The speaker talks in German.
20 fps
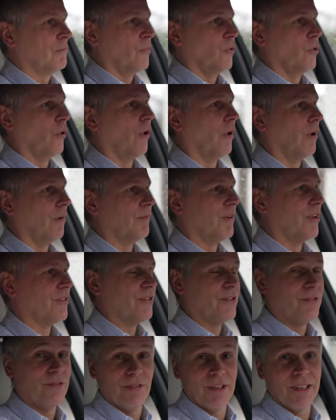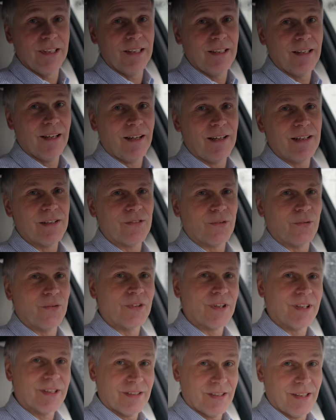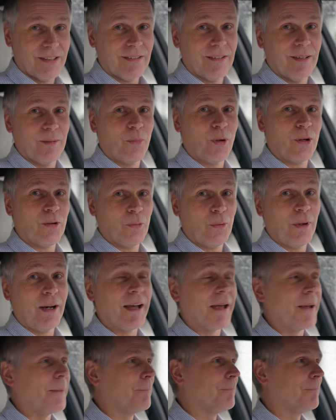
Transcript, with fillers: Ja, das ist weniger als unser Tesla Model Y.